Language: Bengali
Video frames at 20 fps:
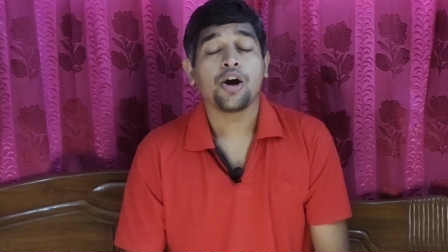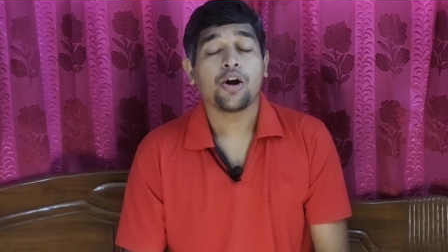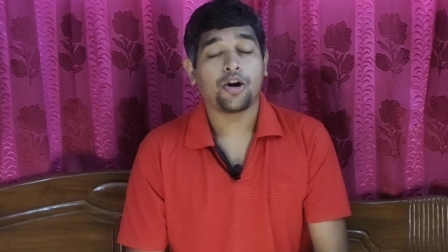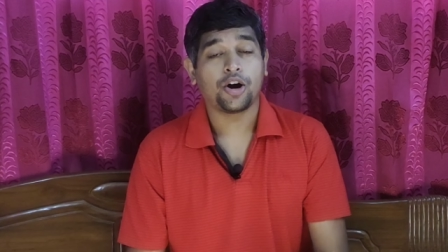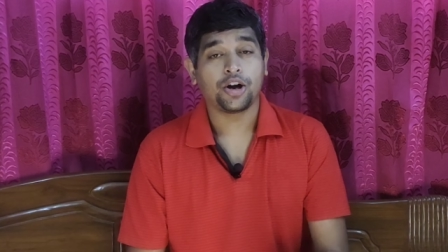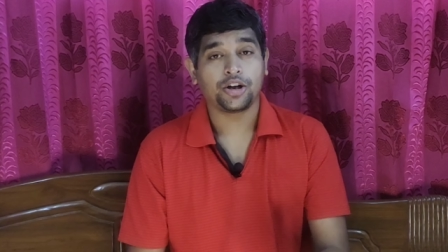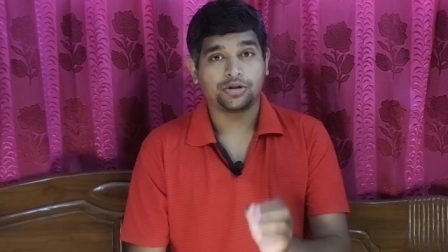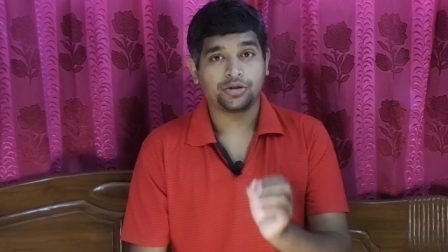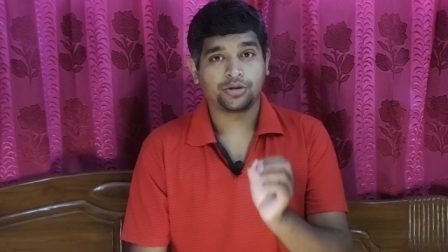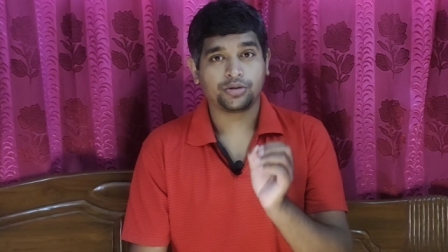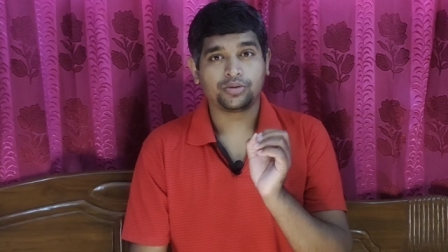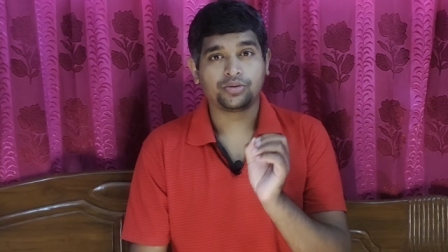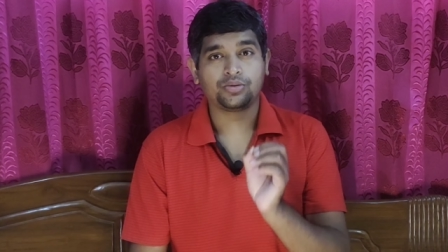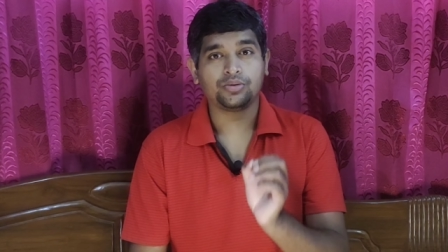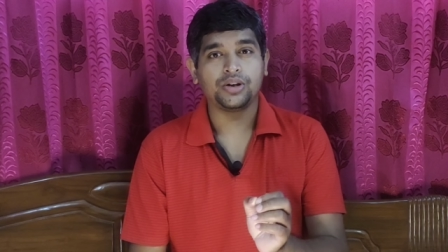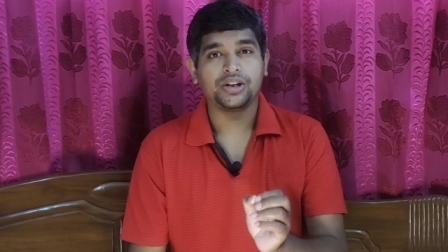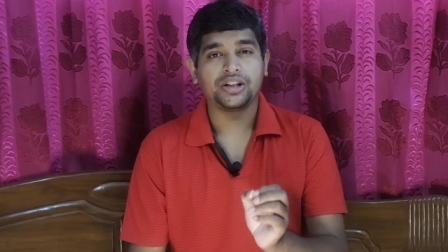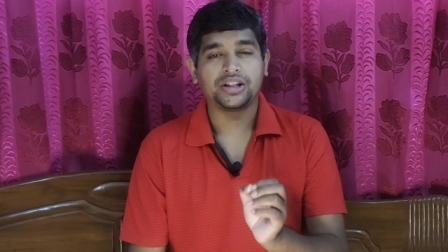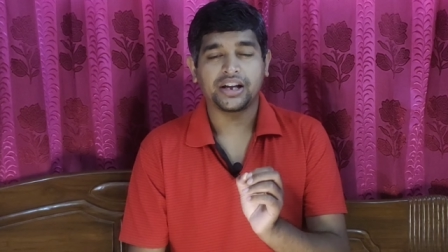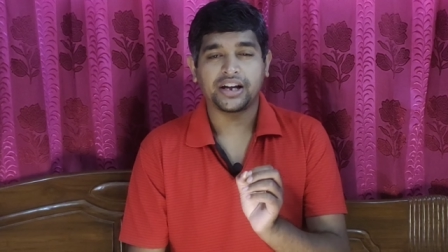হয়তো
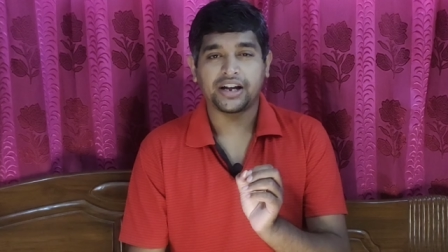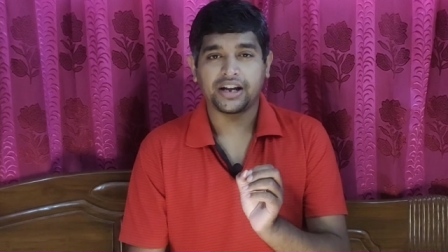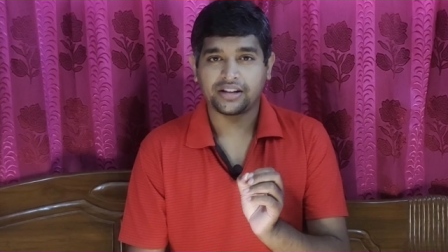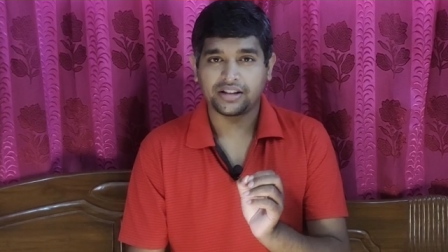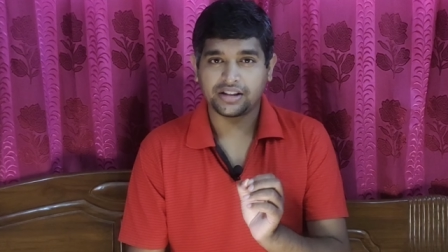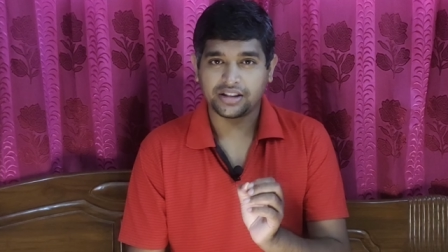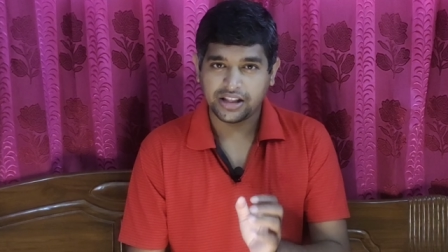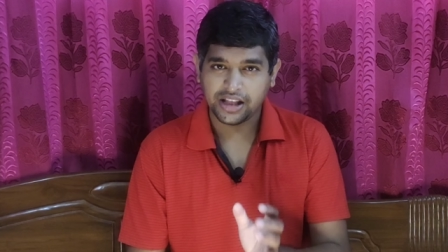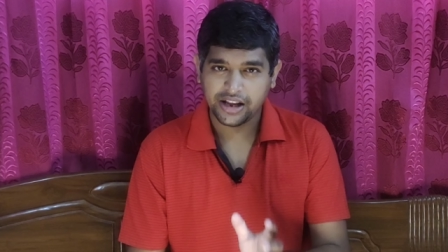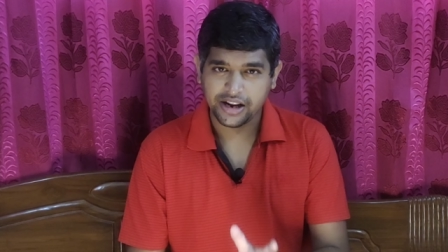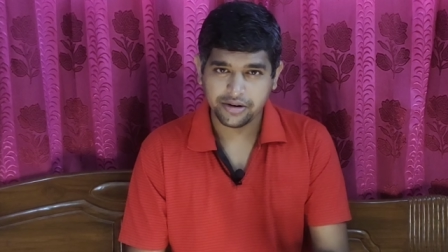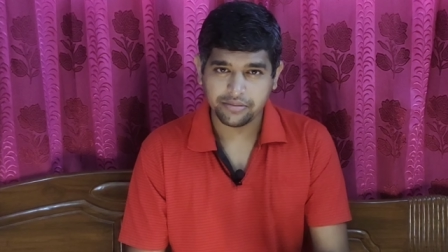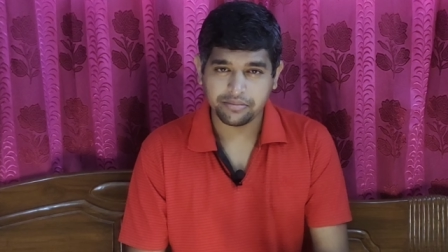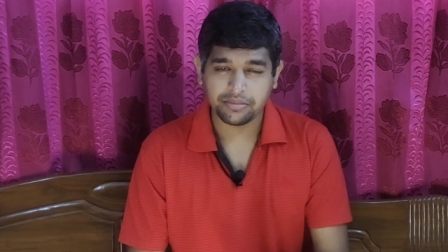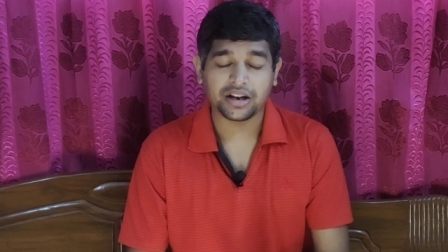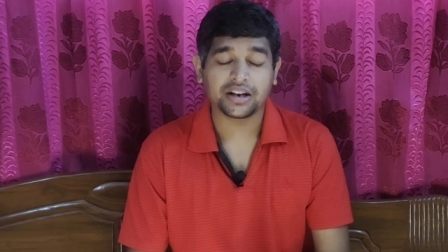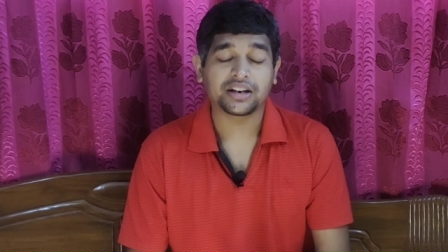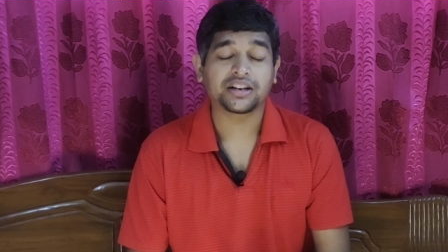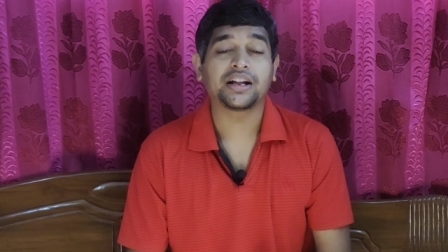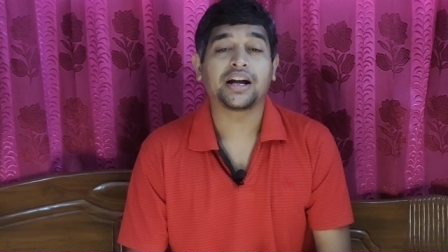দুই থেকে তিন
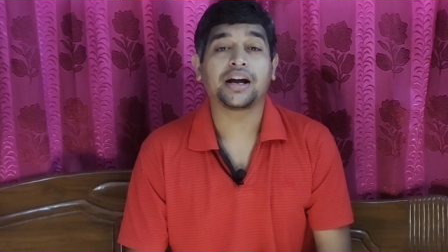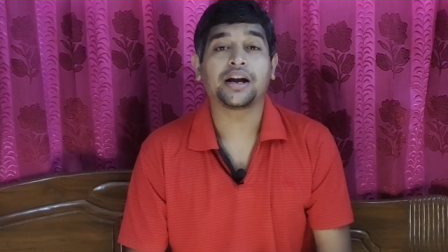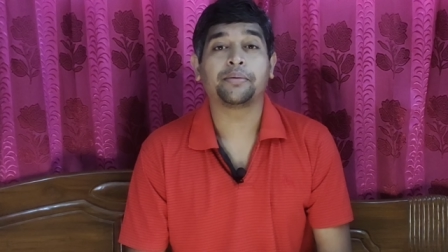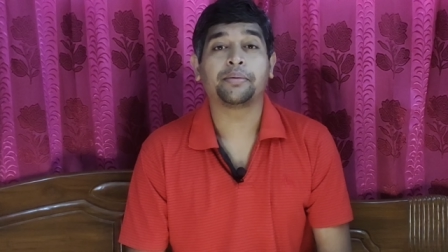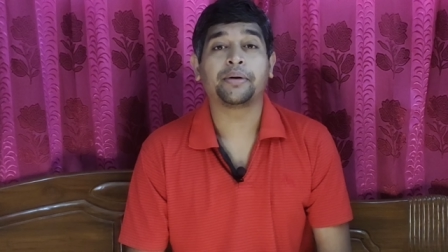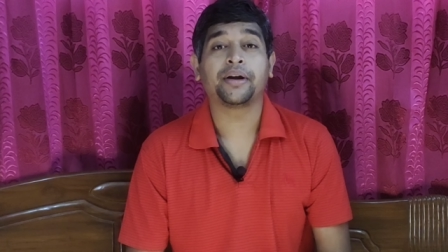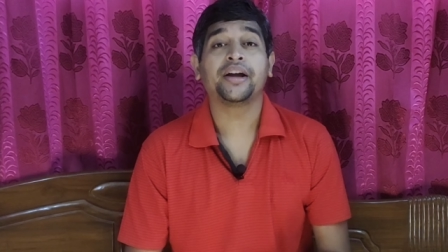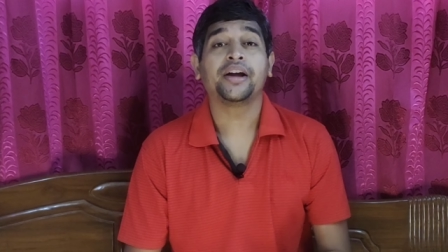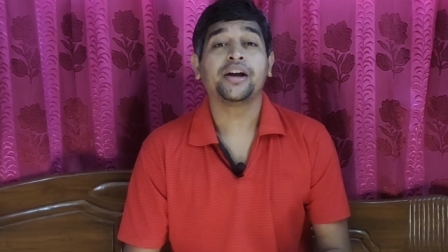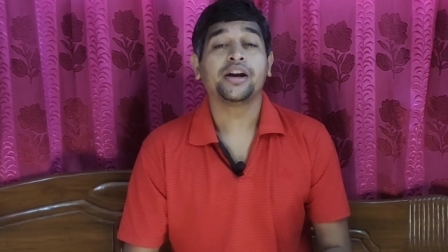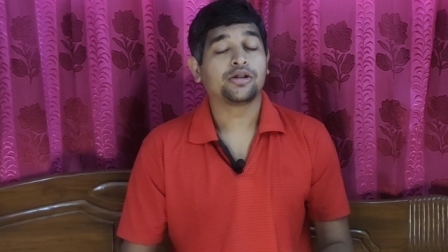মাস থাকবে